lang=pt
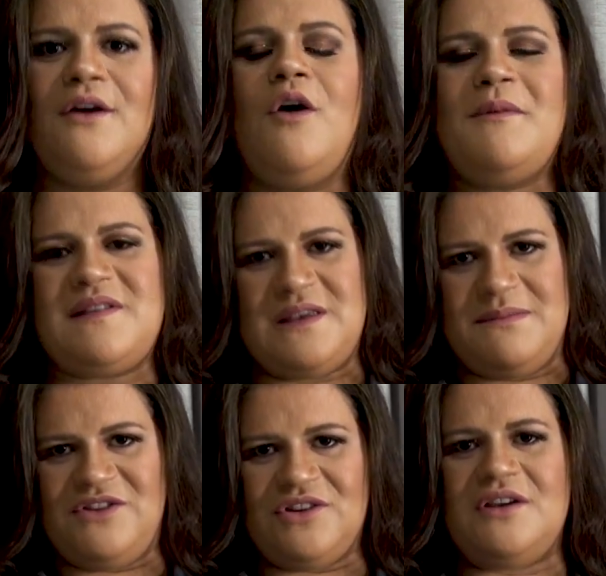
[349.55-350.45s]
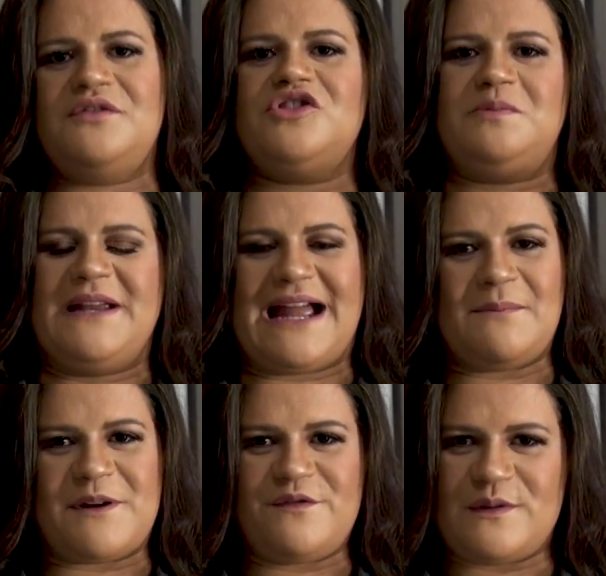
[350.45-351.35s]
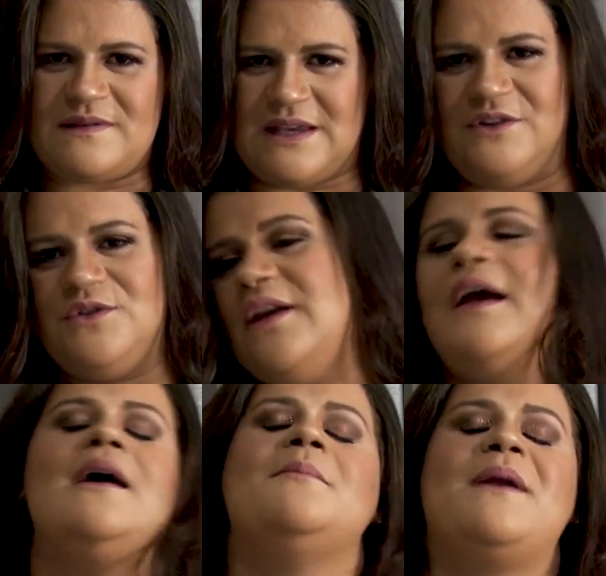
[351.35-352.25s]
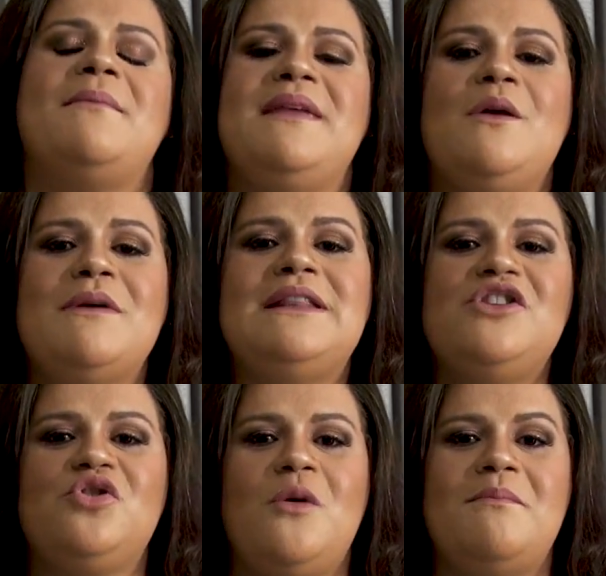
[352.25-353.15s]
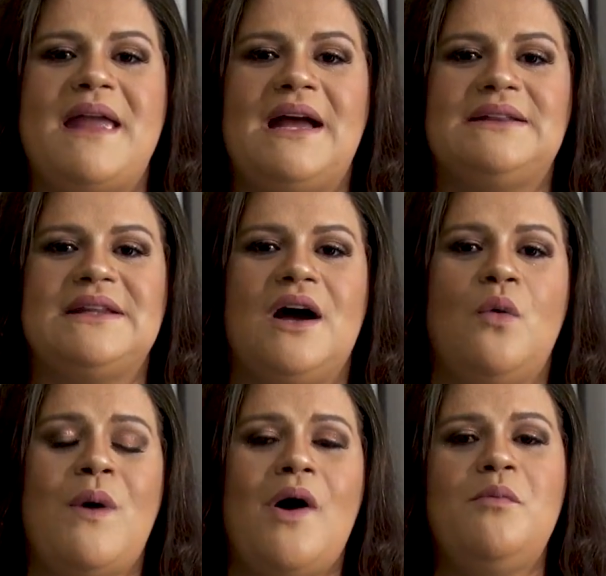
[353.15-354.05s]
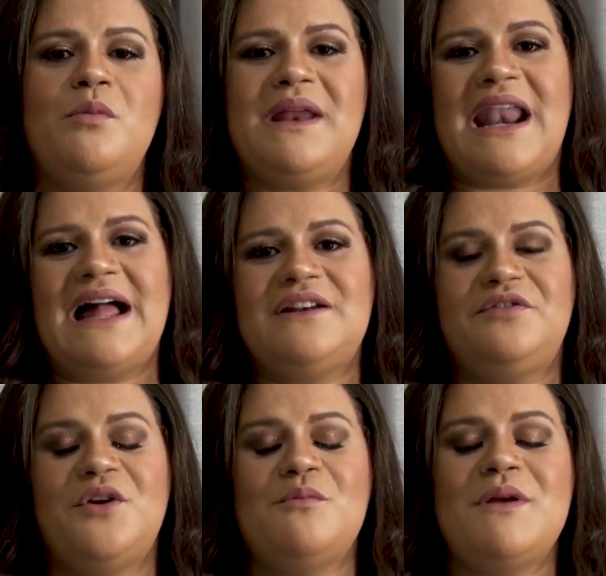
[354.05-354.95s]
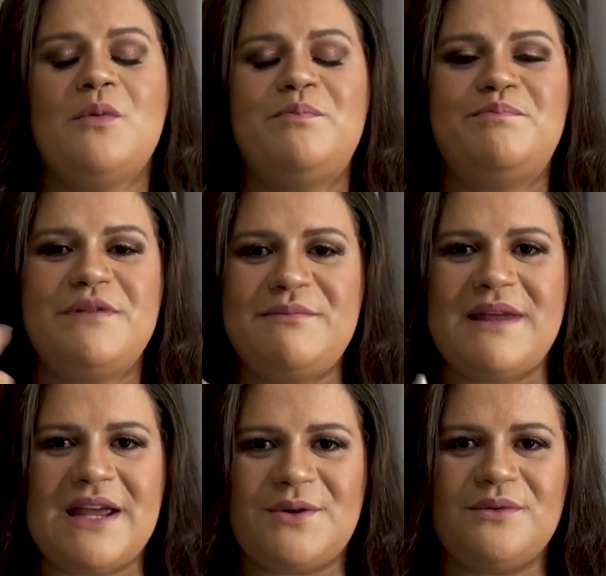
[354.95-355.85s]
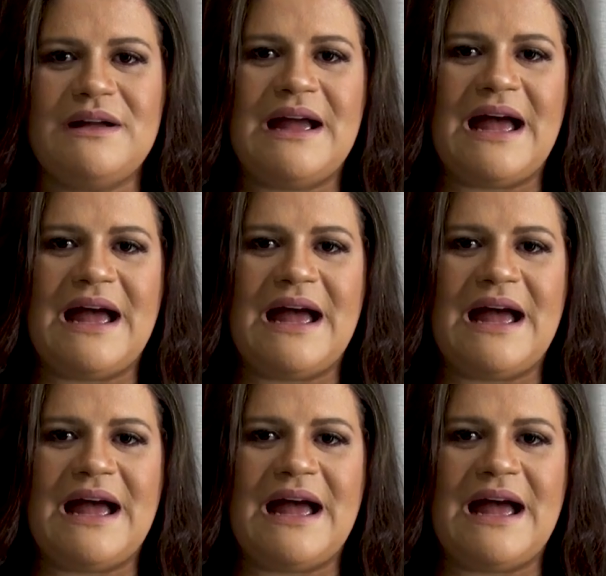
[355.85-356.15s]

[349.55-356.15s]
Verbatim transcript: Como assim, Midian? Eu vou explicar para vocês. Para mim é uma descoberta. O álbum Milagre foi o meu primeiro